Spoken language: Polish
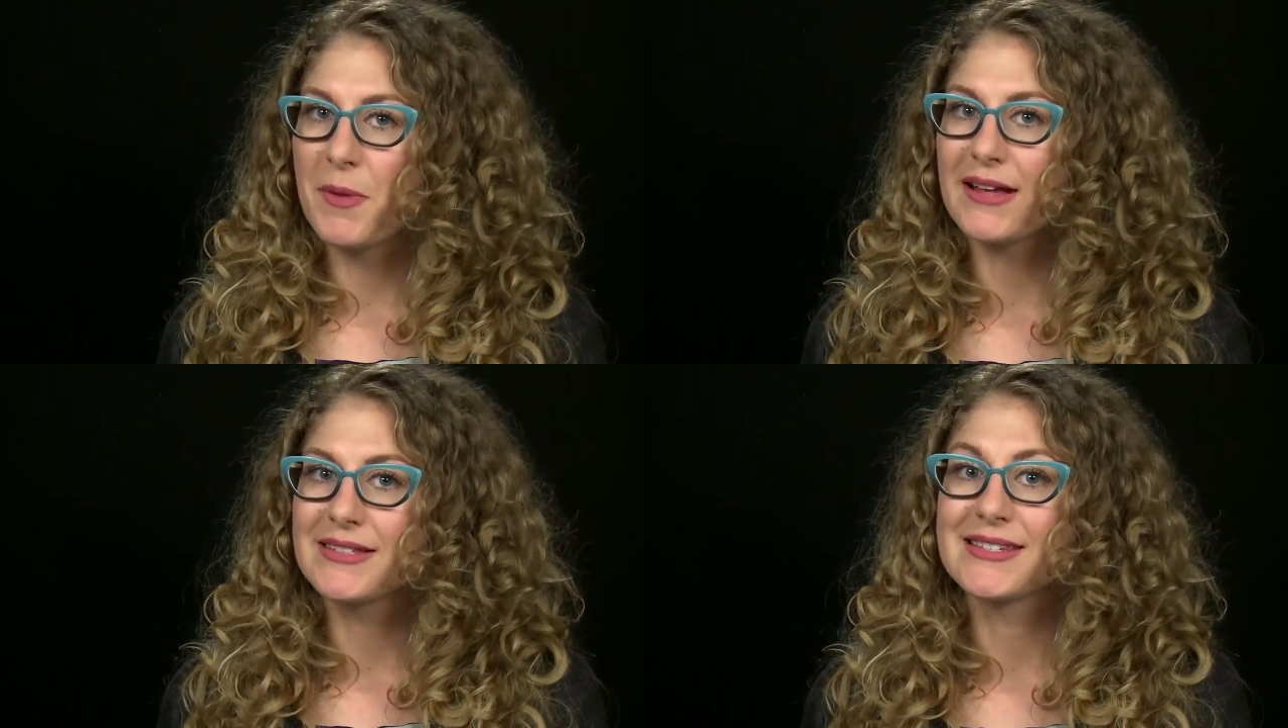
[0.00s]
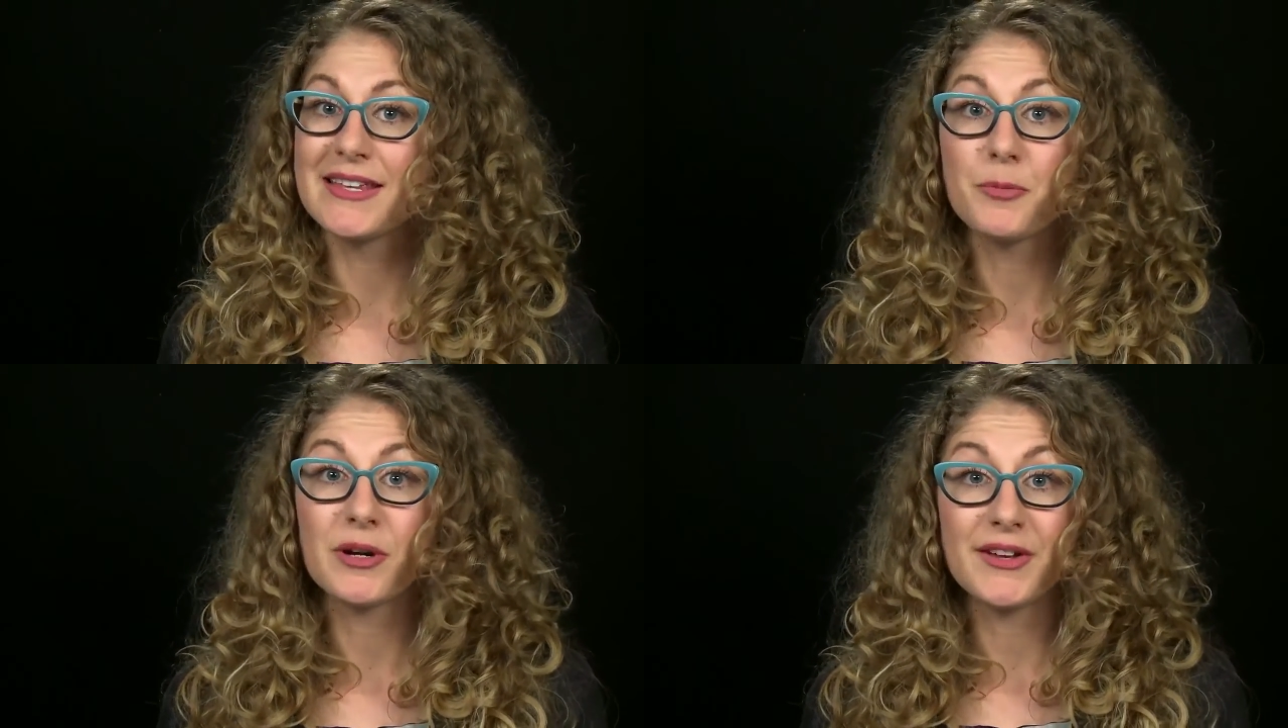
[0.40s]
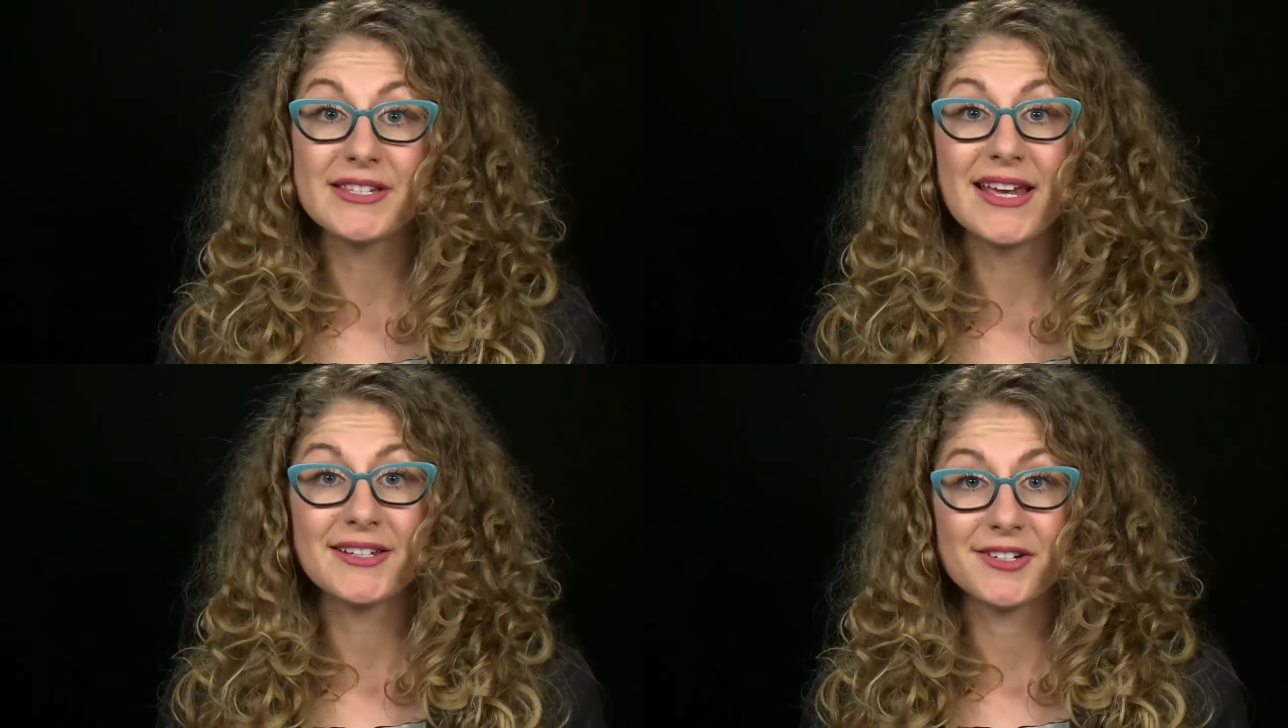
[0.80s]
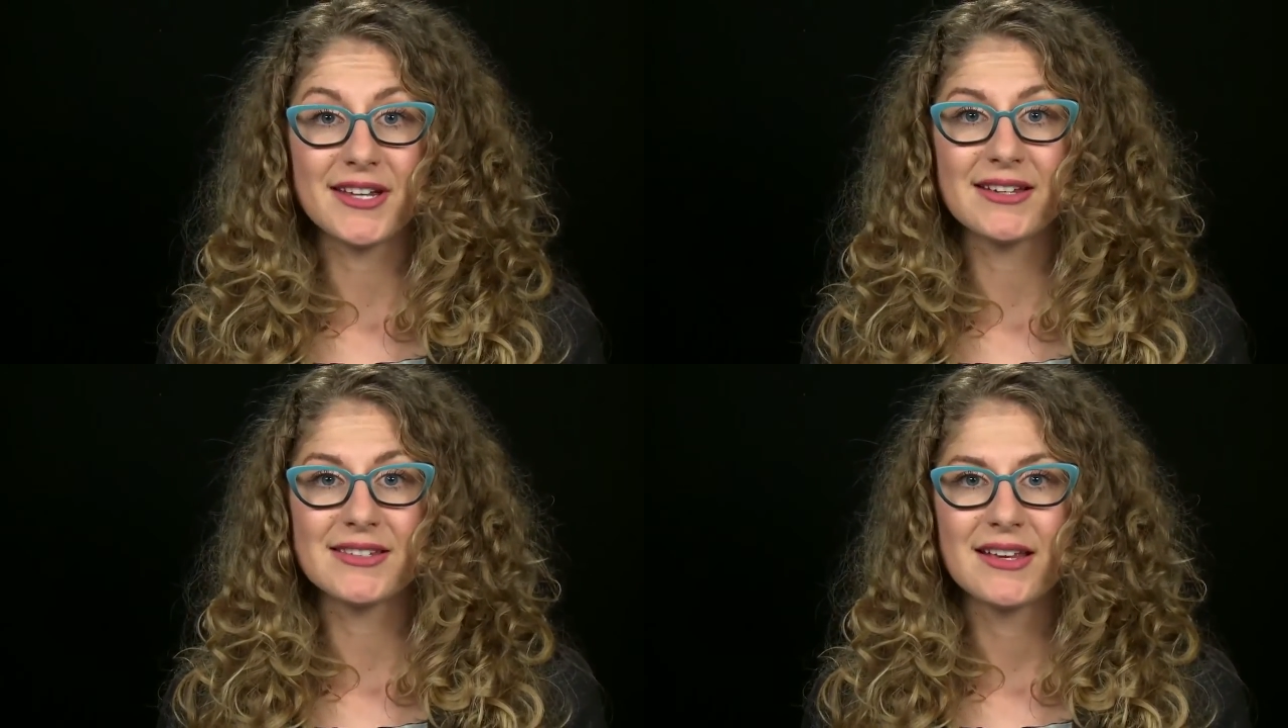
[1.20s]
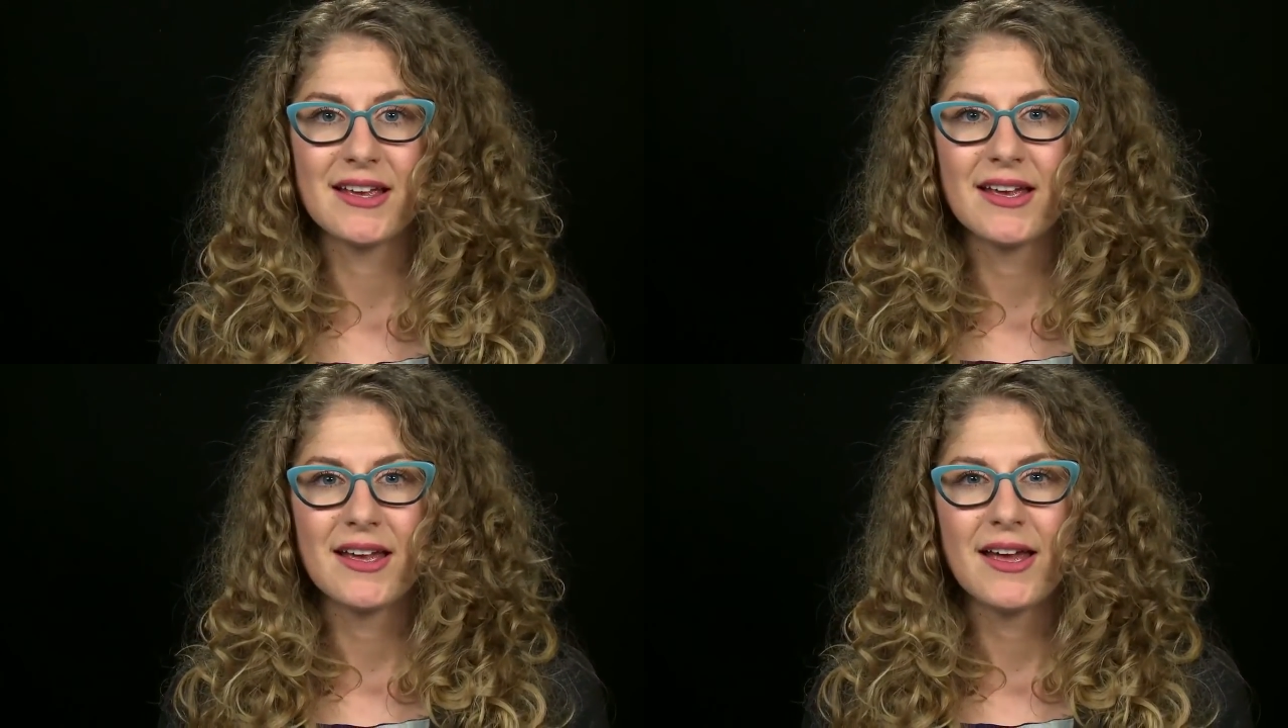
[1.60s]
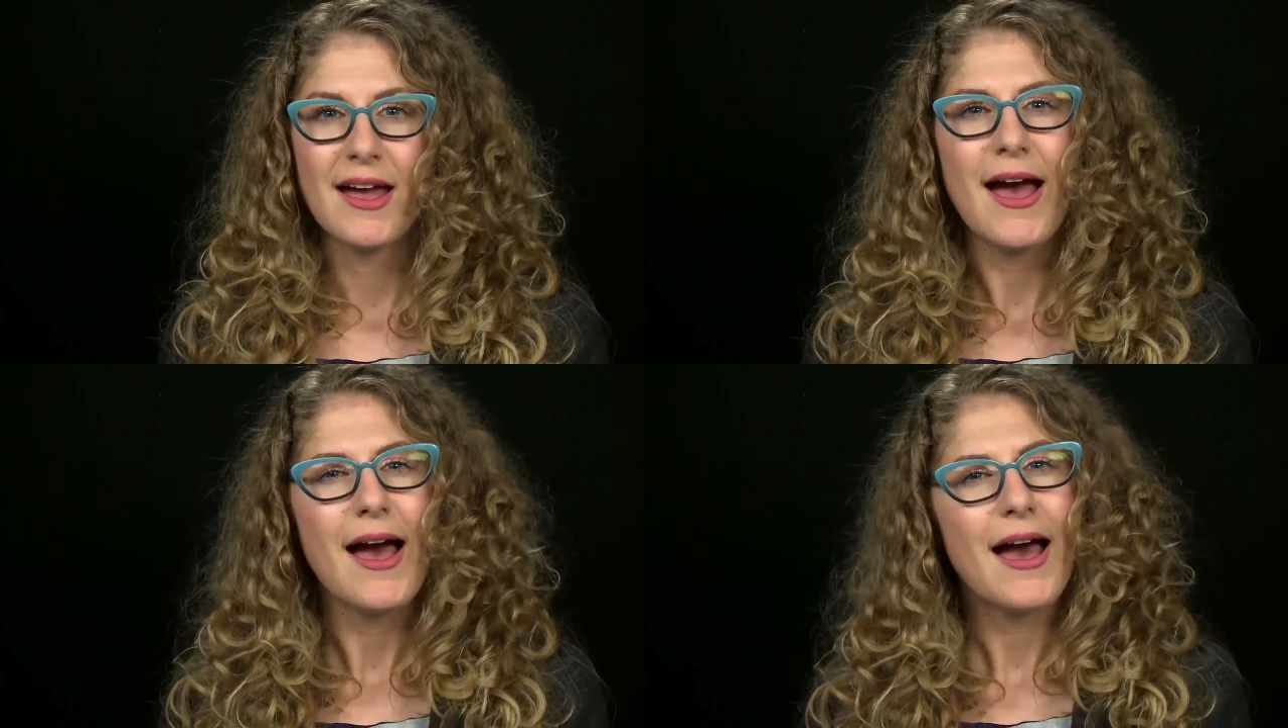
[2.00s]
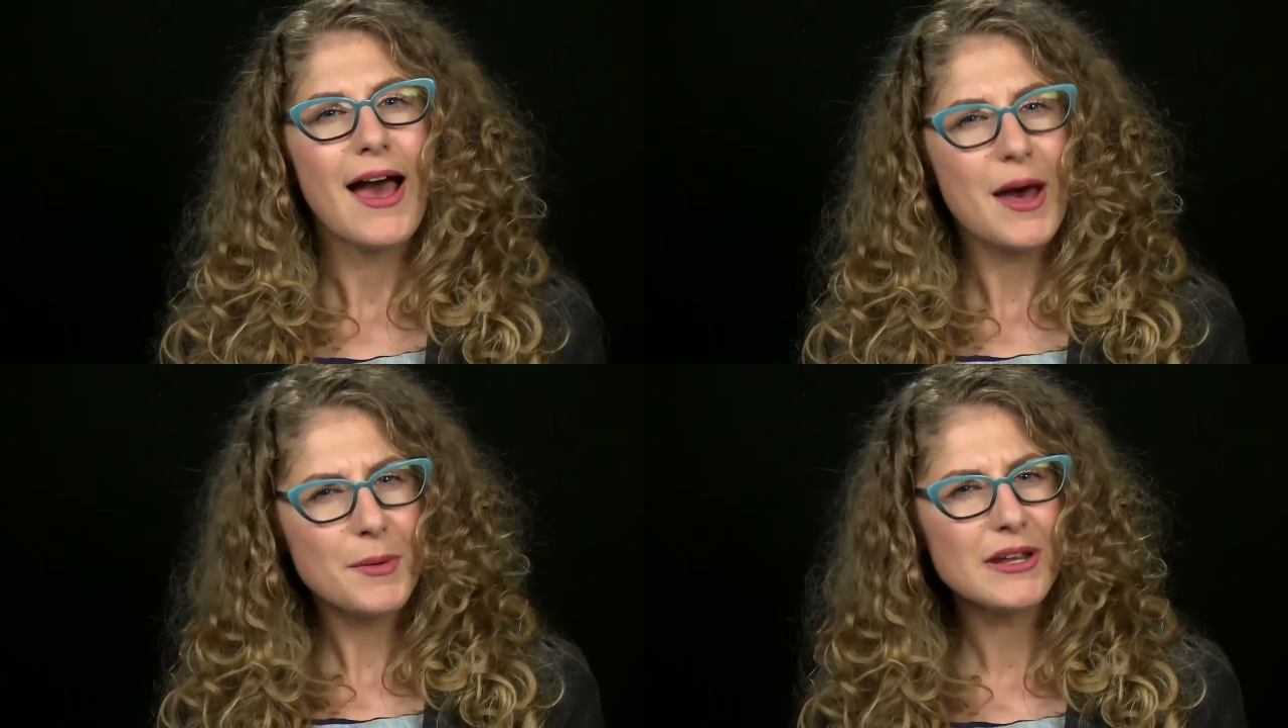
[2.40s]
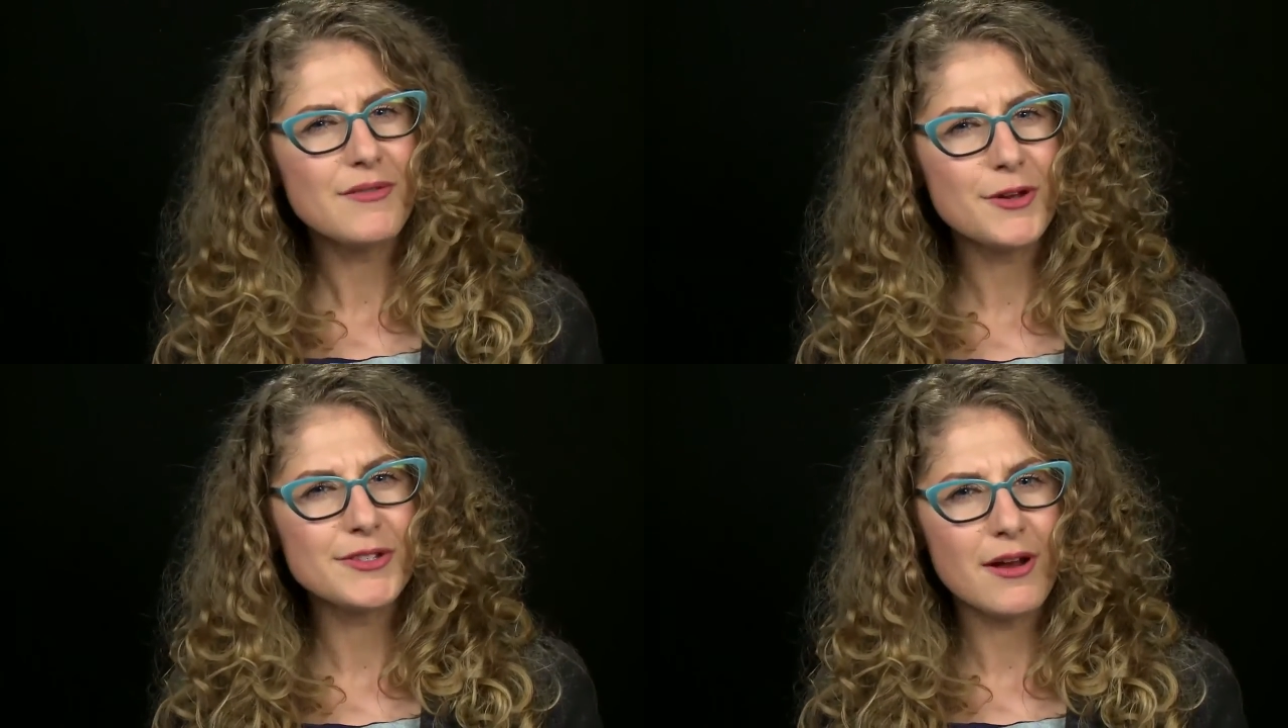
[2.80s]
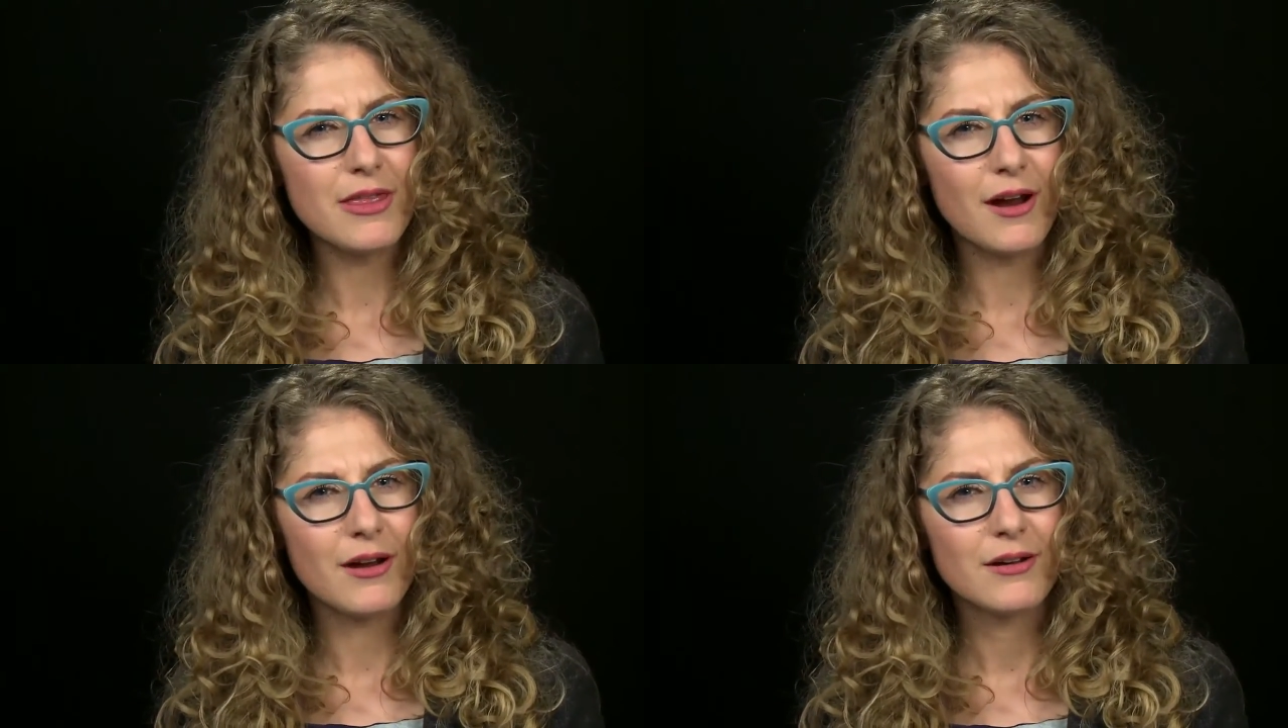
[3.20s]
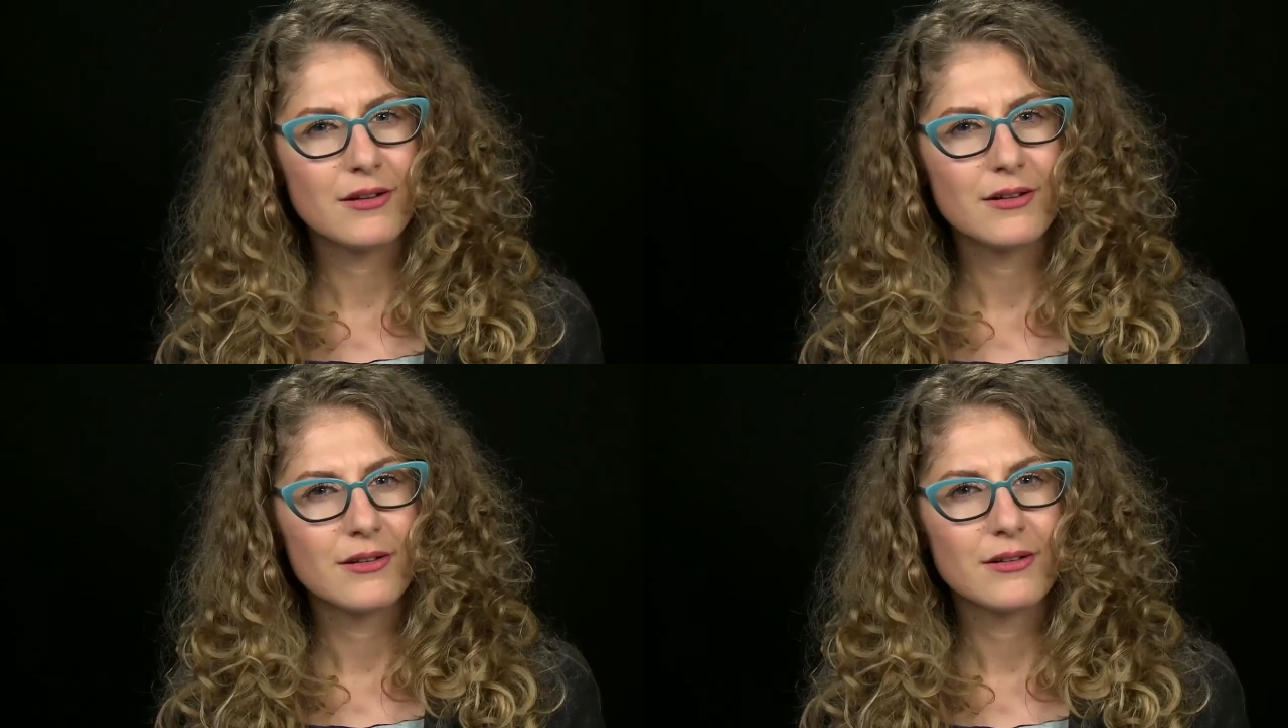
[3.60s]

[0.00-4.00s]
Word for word: czteroczłonowe wężoboty jak w ćwiczeniu. Ile ich jest?